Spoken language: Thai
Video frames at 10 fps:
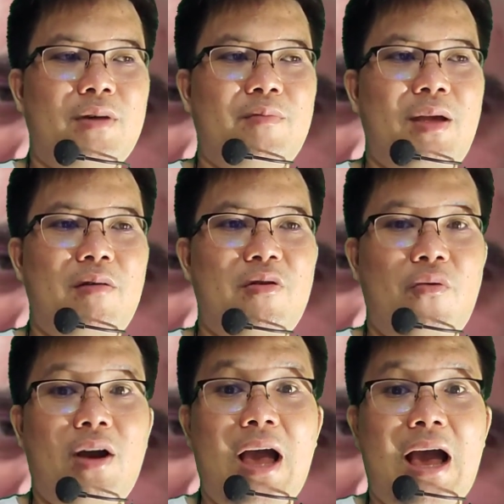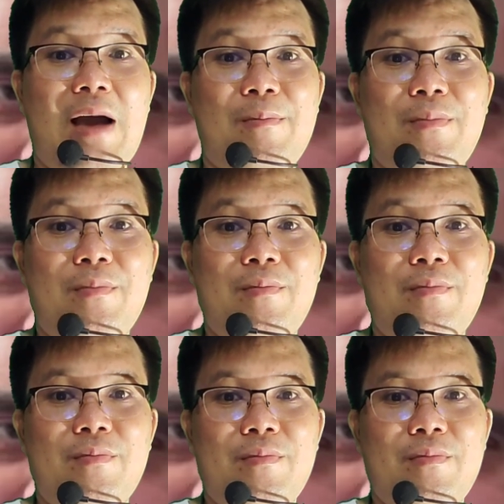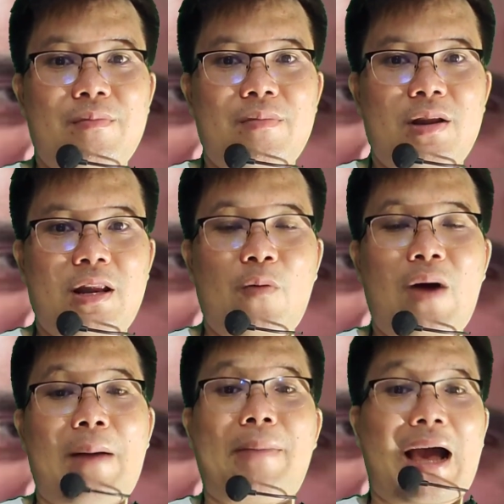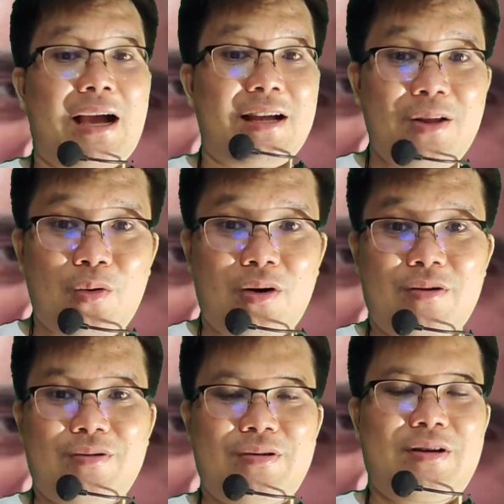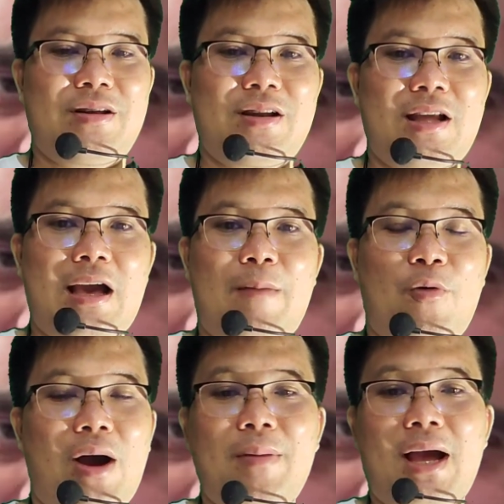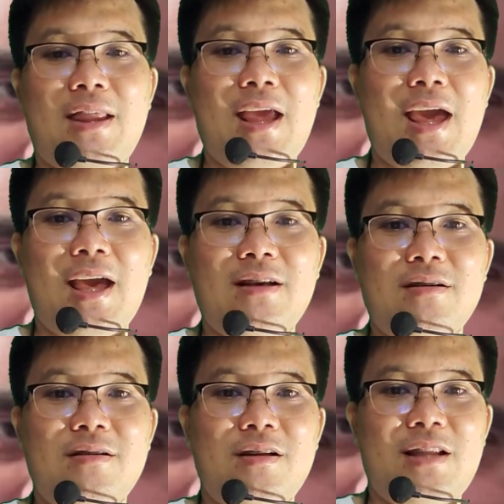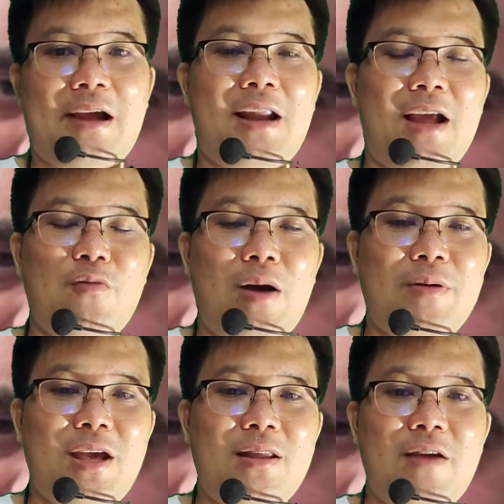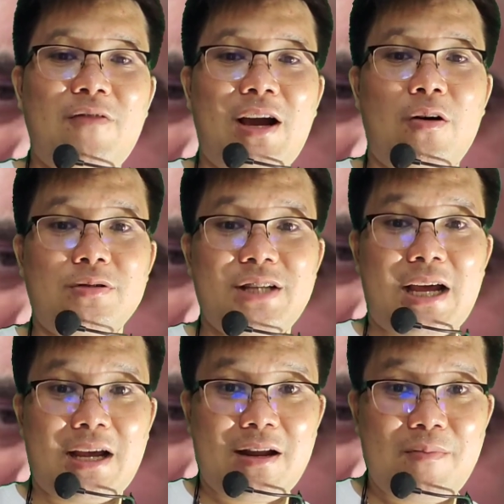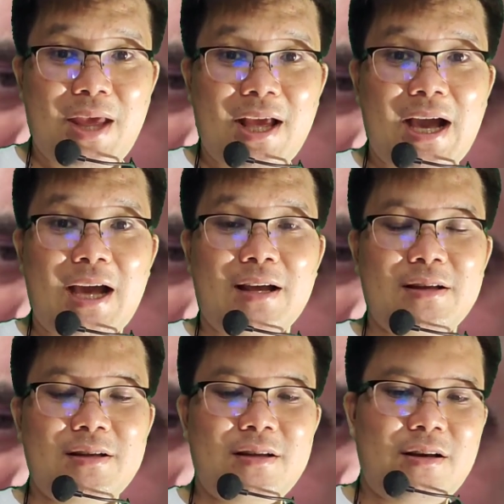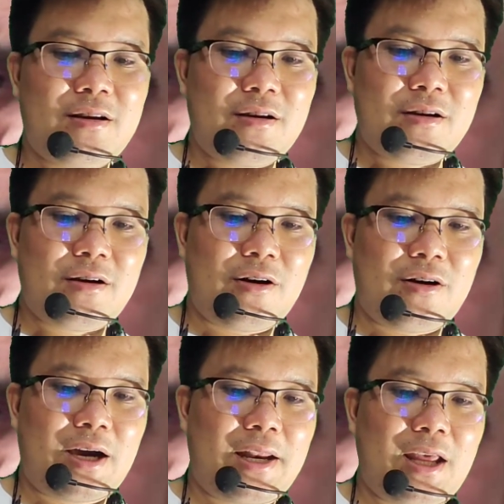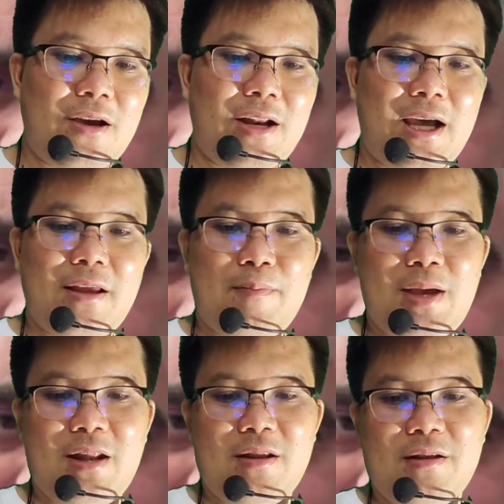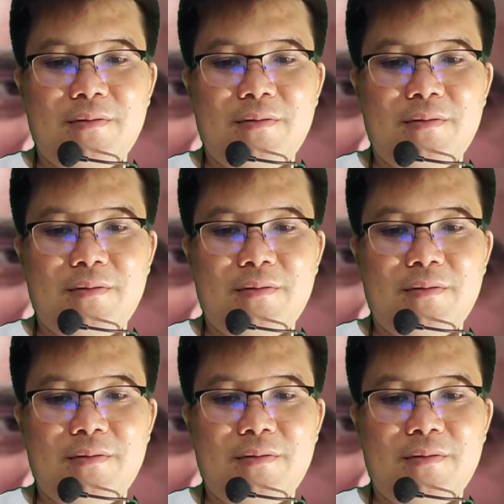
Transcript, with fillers: มันมีสงครามระหว่างพักกันอยู่นะครับ ความขัดแย้งทางด้านความคิดในฝั่งของสหรัฐอเมริกา ก็อันนี้ก็น่าจะเป็น